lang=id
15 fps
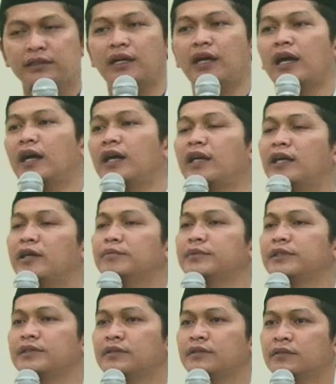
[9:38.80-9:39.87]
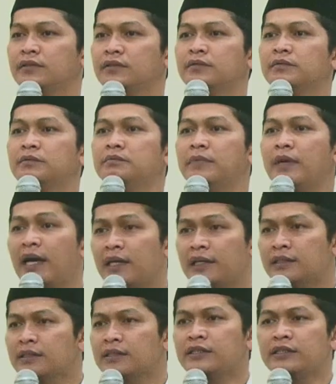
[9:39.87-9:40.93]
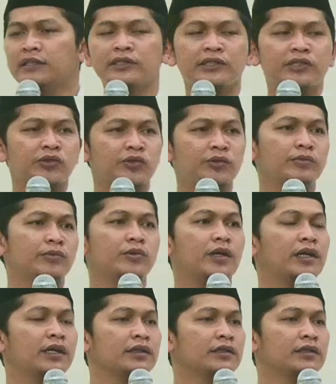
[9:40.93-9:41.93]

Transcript: alamin mati kita semua